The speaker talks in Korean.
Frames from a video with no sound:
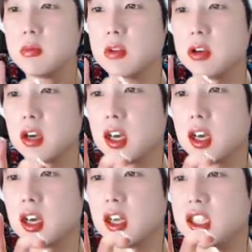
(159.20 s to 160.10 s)

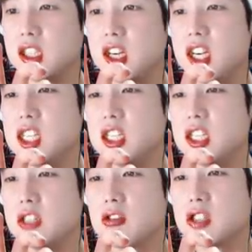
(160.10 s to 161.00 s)
야, 질질질
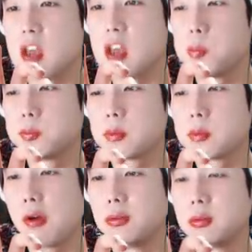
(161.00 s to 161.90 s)
떨어지게 음.